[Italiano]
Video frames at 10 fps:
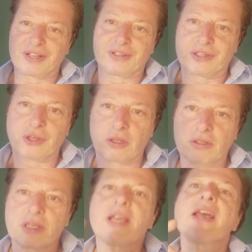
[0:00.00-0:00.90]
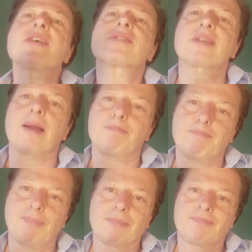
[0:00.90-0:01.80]
prendi i soldi e
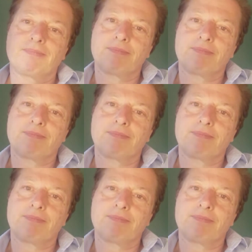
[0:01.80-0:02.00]
scappa.